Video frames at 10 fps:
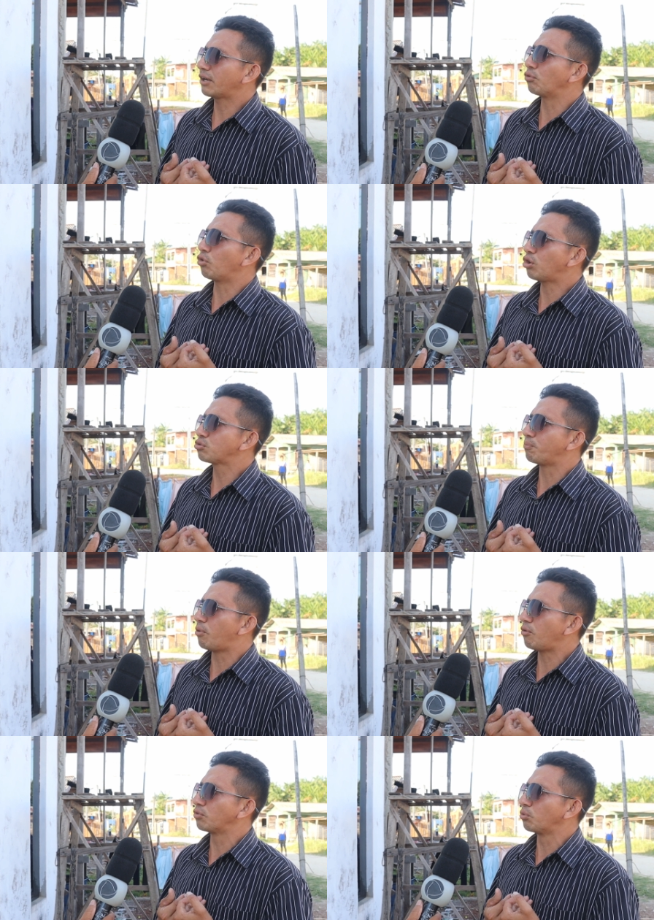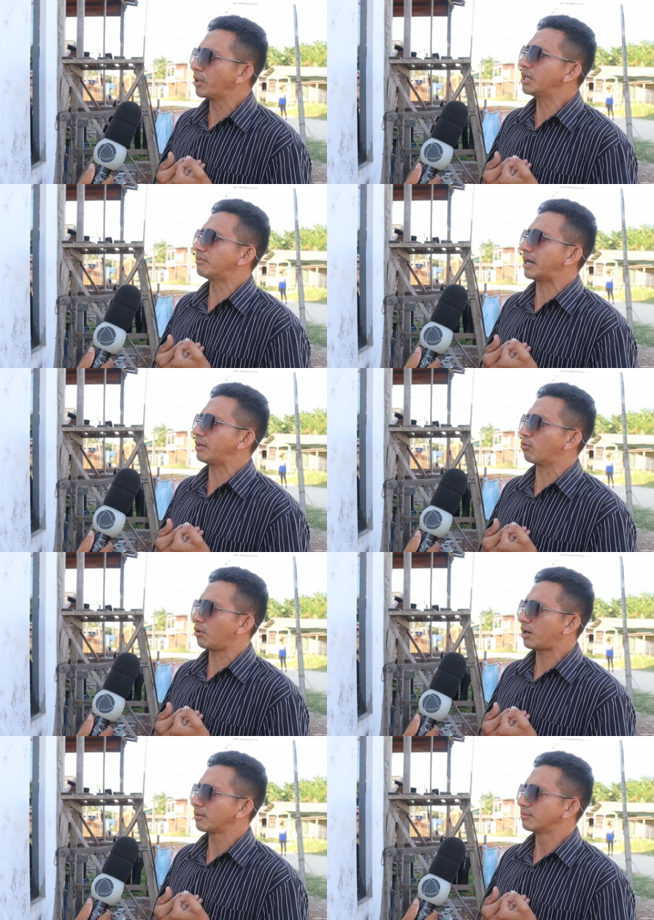que o nosso povo do
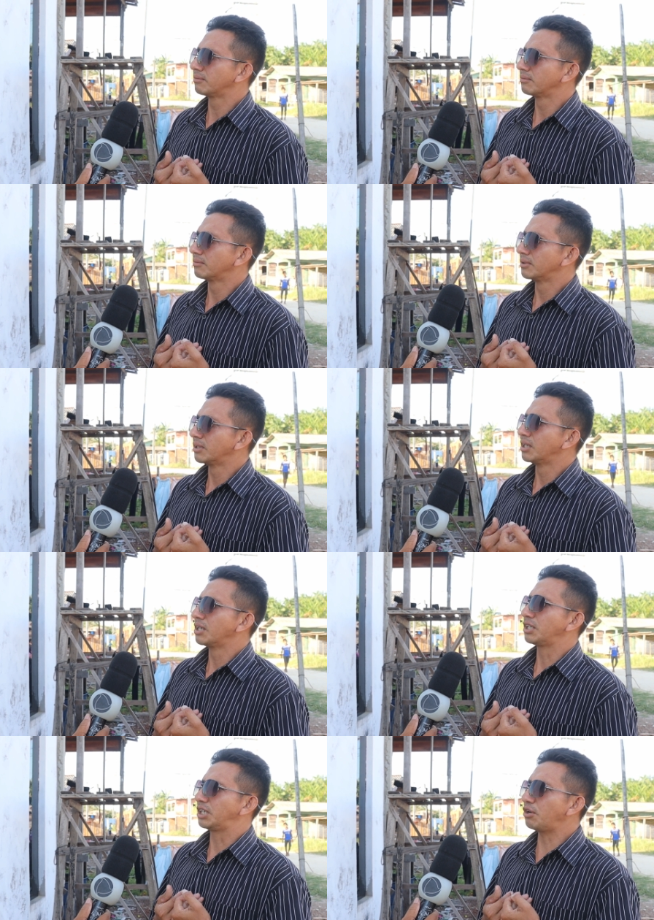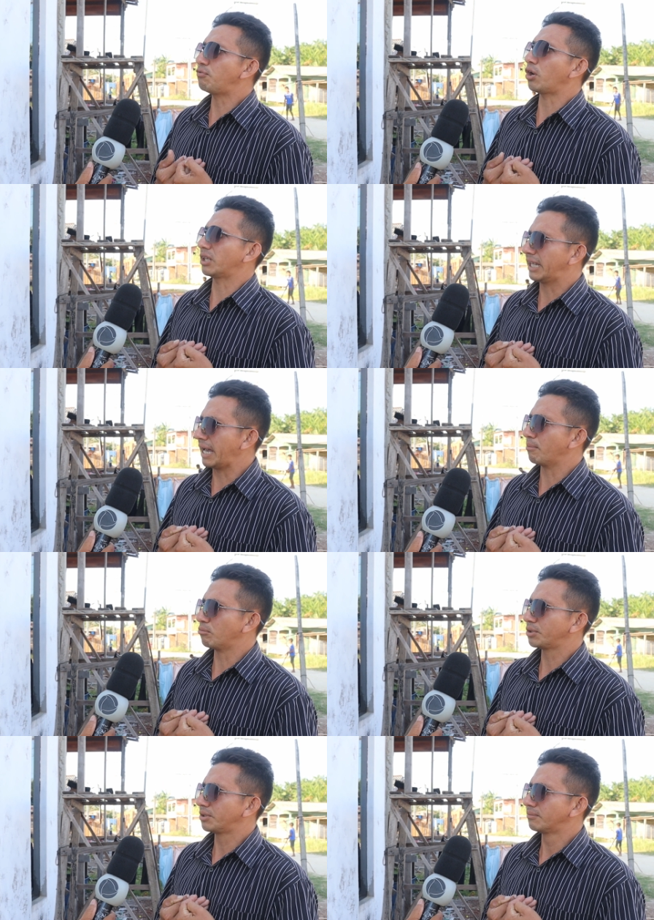interior, que
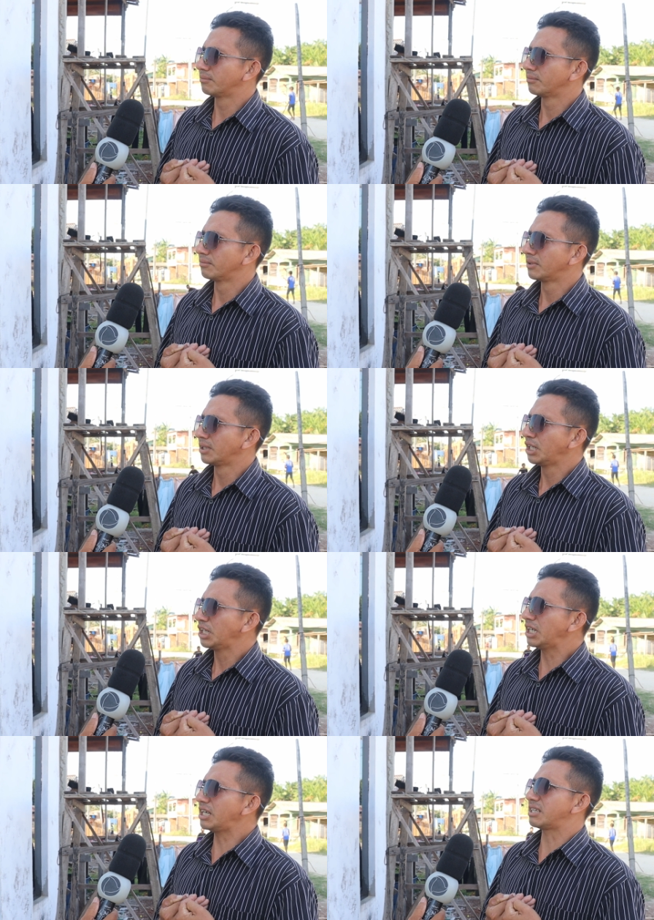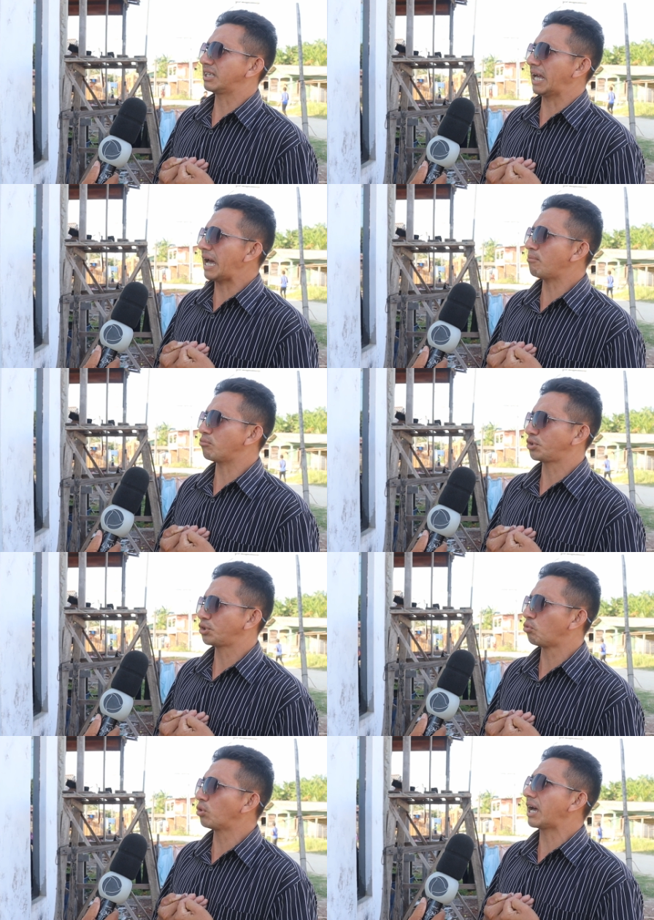votemos e
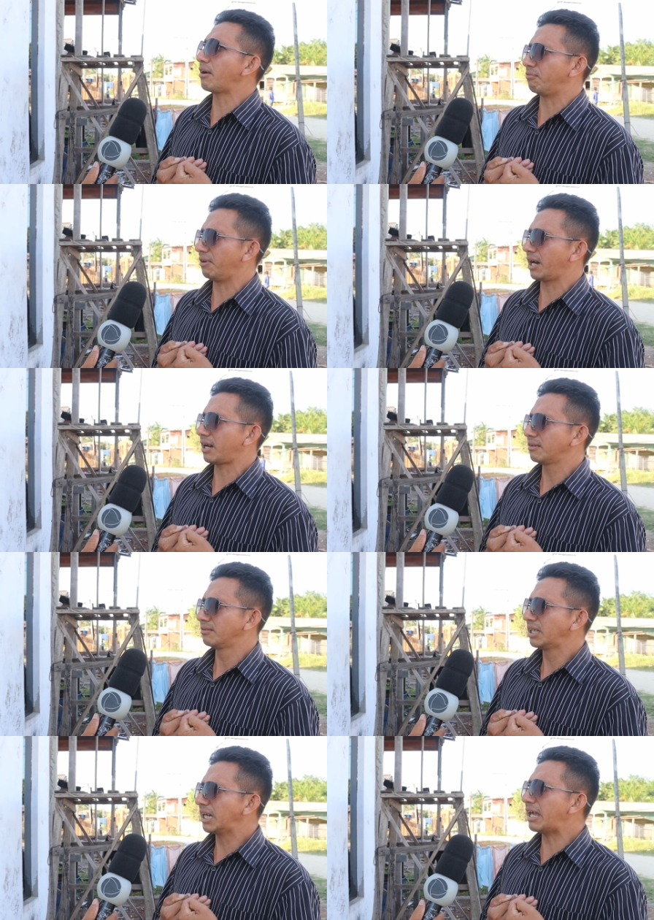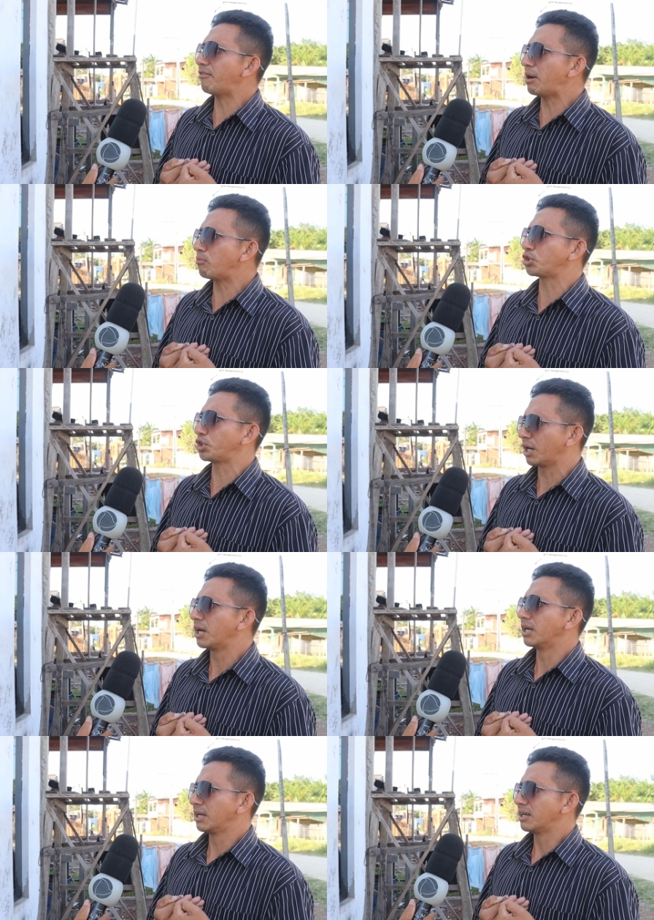temos o dever e devemos
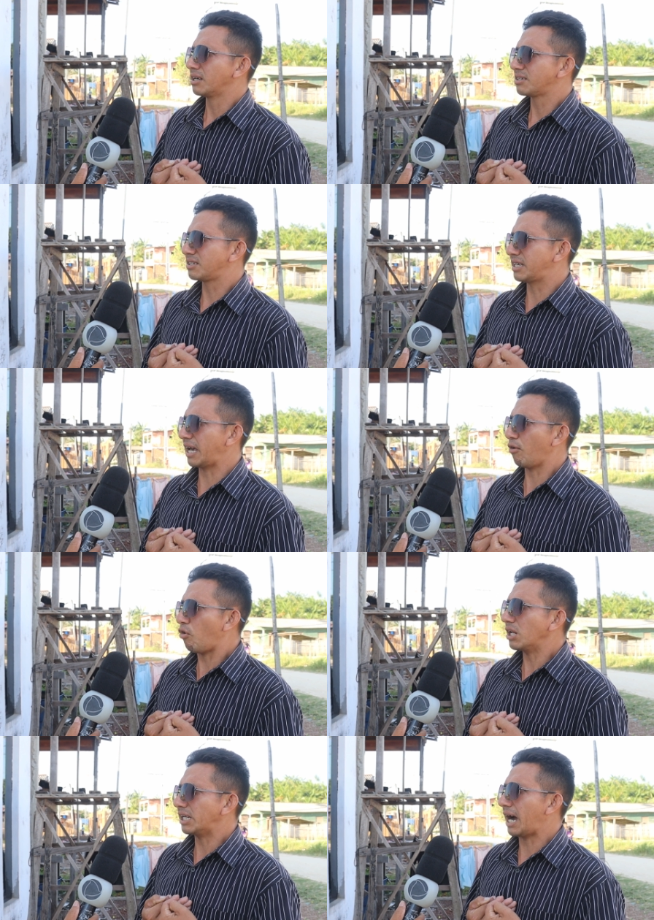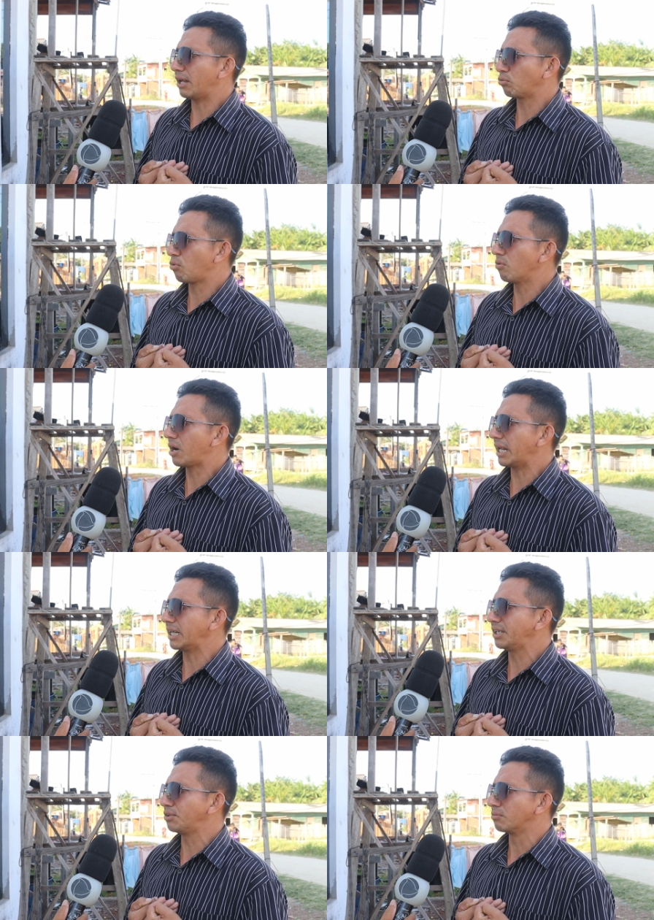ser olhado com
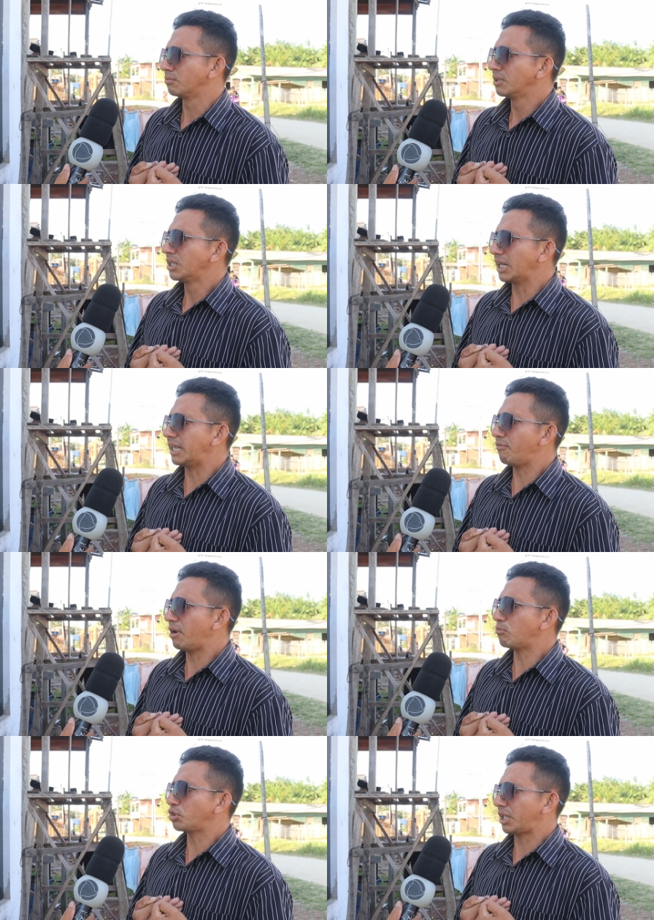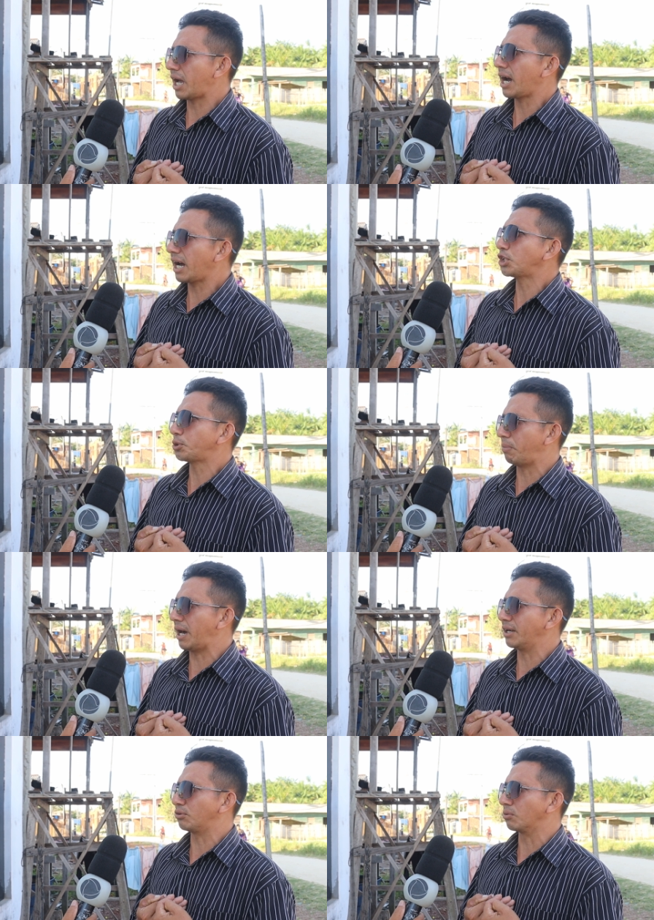carinho e devemos ter
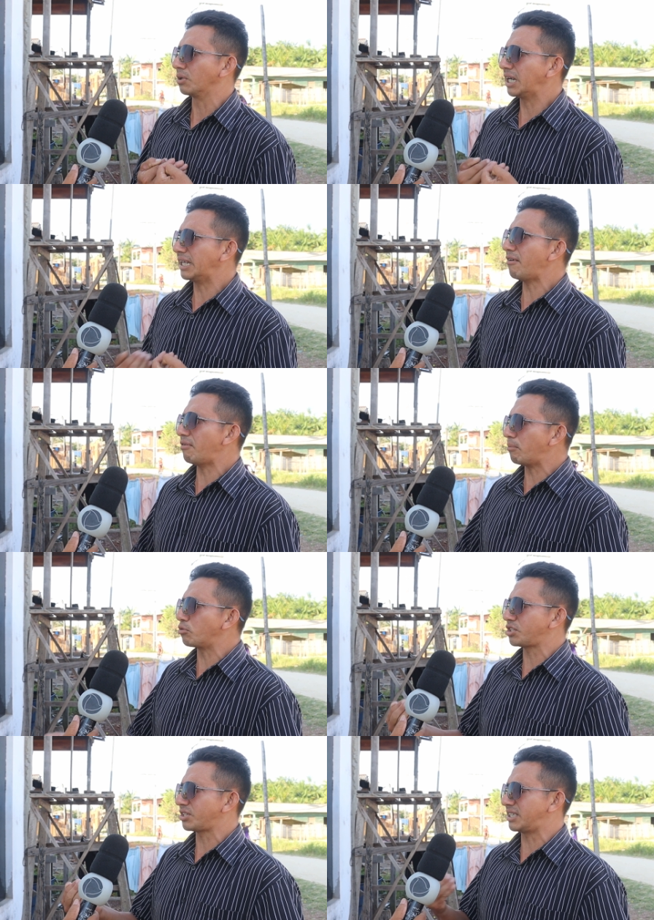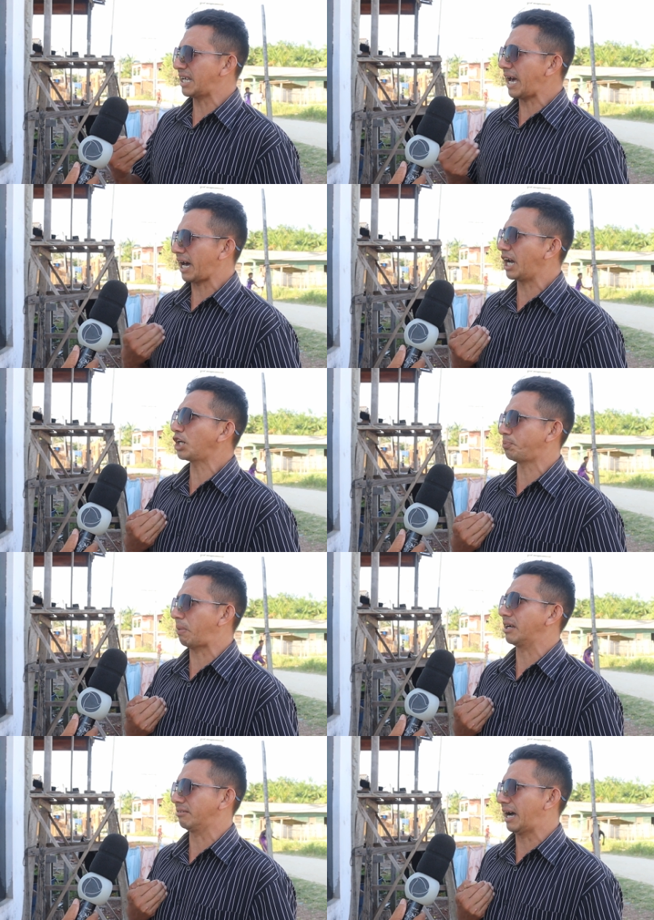respeito e devemos ser
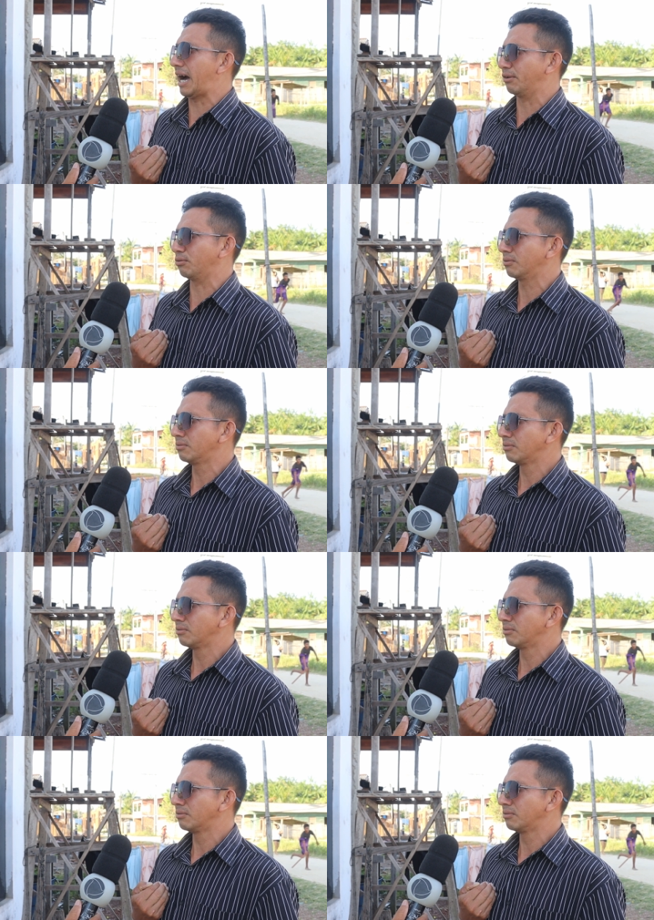respeitado.